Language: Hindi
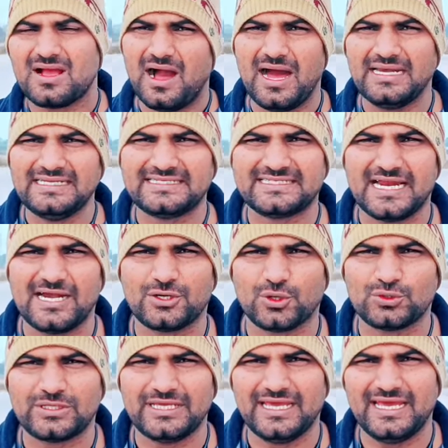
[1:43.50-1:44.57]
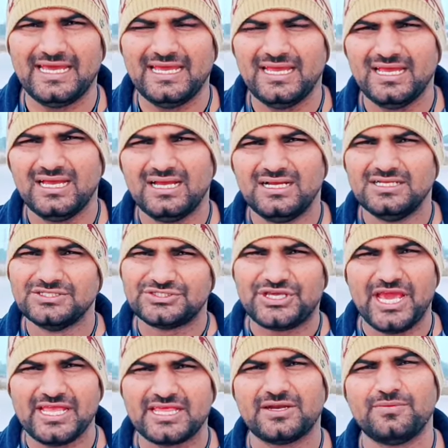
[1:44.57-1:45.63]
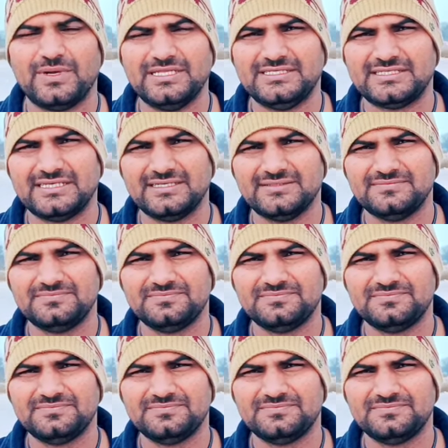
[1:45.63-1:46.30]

कहानी स्टार्ट होती है 6 जनवरी से